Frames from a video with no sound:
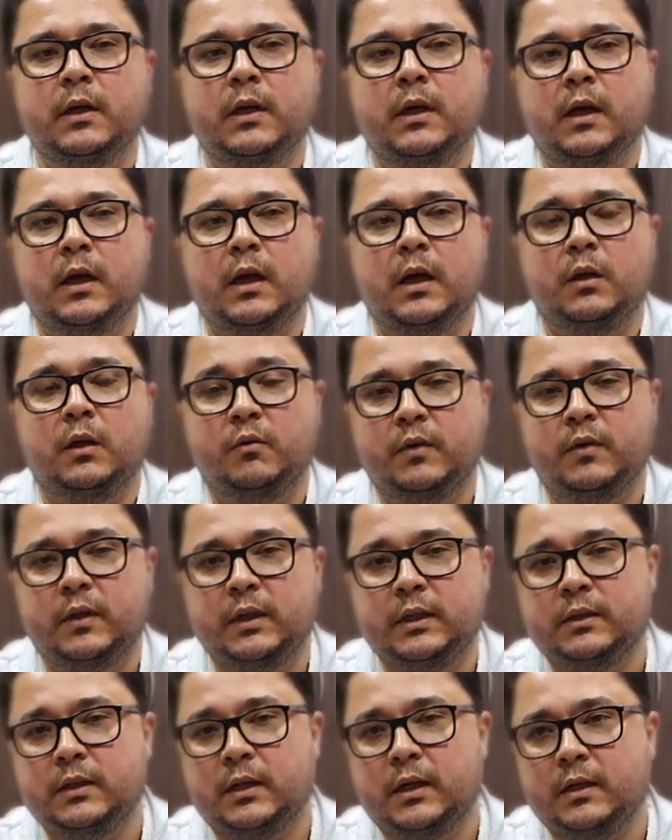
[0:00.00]
a nova
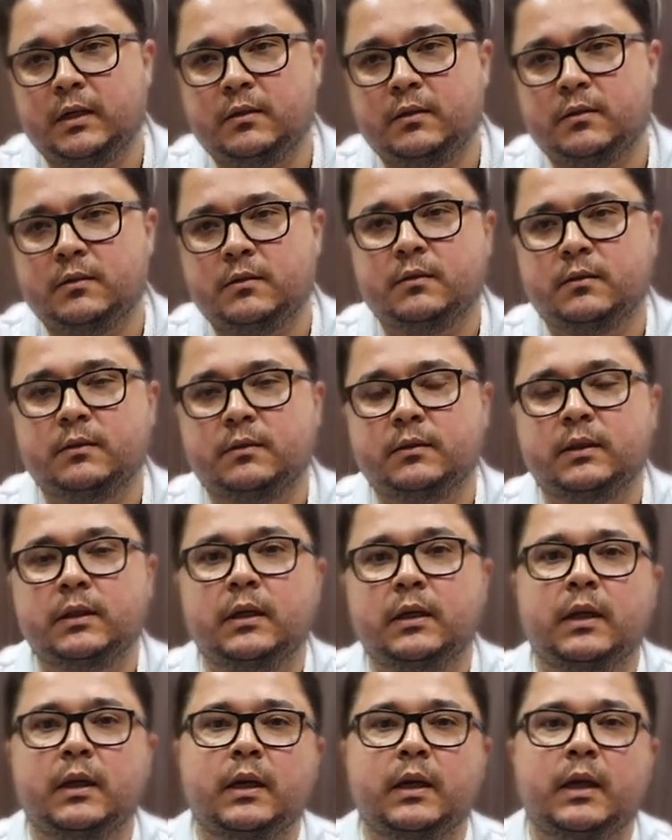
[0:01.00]
lei traz
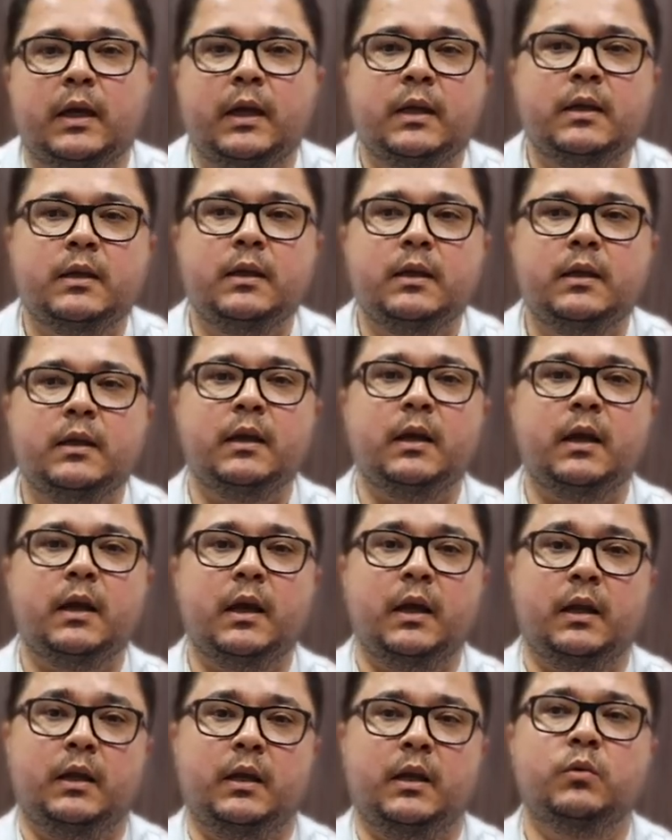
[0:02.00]
é que
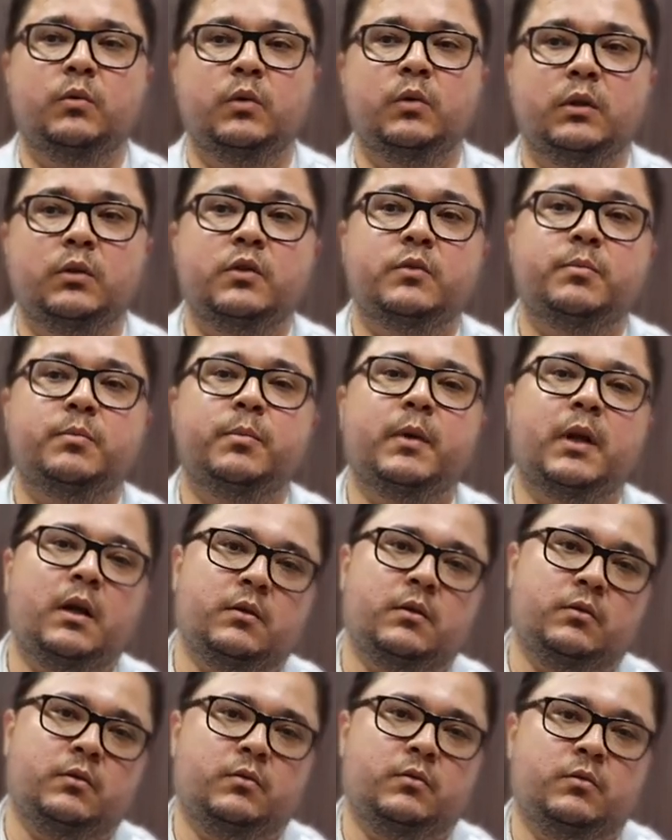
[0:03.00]
ela regula dois
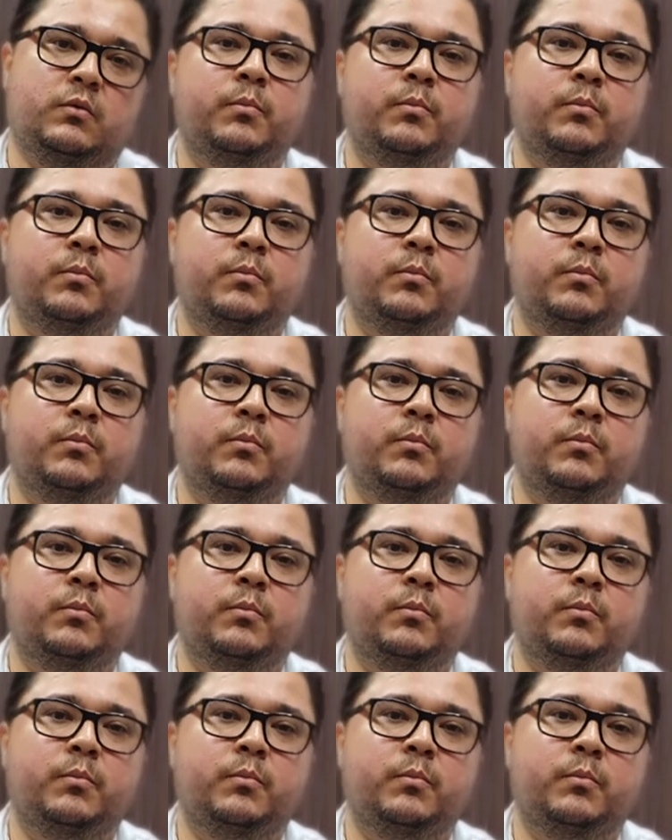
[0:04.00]
prazos.